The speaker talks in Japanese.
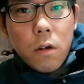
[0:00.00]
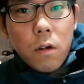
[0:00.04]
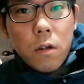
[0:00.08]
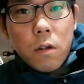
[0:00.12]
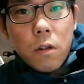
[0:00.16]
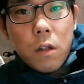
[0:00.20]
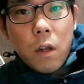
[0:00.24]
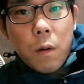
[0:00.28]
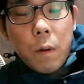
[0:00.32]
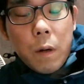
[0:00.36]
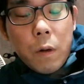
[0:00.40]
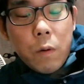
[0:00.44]

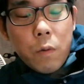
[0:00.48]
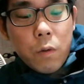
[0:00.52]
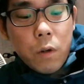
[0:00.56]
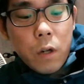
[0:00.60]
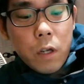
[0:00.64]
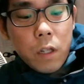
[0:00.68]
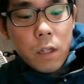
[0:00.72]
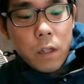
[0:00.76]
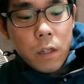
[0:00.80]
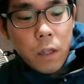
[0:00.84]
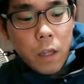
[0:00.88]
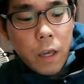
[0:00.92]
タバコな
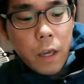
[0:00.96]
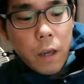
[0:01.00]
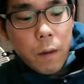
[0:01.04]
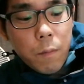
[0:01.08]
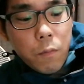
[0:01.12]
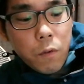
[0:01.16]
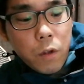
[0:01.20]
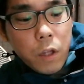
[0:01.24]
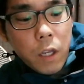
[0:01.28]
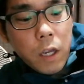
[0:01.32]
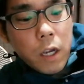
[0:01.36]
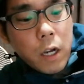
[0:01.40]
んで
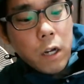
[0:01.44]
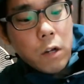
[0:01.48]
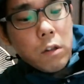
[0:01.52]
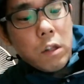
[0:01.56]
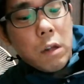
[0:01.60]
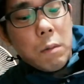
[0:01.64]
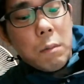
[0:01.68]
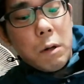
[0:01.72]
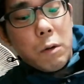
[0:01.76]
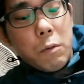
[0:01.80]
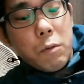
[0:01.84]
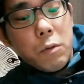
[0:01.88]
無添加の
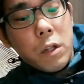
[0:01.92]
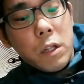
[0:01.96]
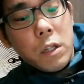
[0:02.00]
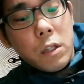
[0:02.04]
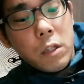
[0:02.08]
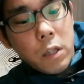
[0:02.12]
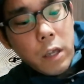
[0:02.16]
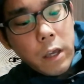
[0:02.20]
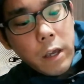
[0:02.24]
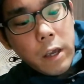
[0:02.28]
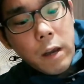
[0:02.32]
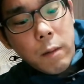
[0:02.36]
タバコなん
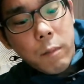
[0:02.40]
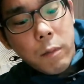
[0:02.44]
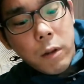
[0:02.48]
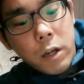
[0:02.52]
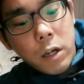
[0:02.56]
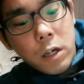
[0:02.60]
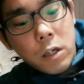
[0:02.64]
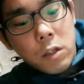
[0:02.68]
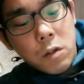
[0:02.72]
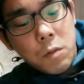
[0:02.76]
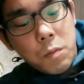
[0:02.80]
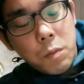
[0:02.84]
で
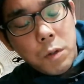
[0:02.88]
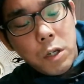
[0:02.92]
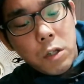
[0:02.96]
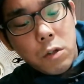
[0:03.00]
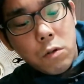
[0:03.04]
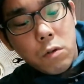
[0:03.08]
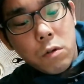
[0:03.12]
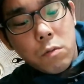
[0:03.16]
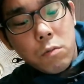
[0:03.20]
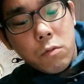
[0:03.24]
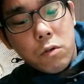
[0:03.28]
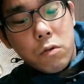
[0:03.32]

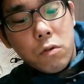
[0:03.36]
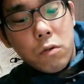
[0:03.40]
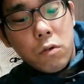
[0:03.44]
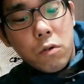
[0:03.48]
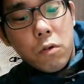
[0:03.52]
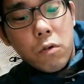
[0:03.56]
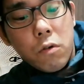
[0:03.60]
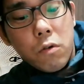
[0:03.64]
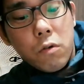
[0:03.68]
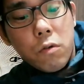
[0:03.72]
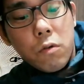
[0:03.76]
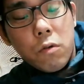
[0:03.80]
アメリカンスピリットでもそう
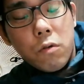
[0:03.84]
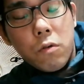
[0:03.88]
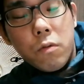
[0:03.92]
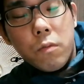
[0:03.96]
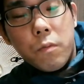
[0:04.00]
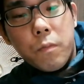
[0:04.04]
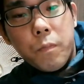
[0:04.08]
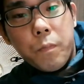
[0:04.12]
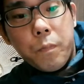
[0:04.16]
いう、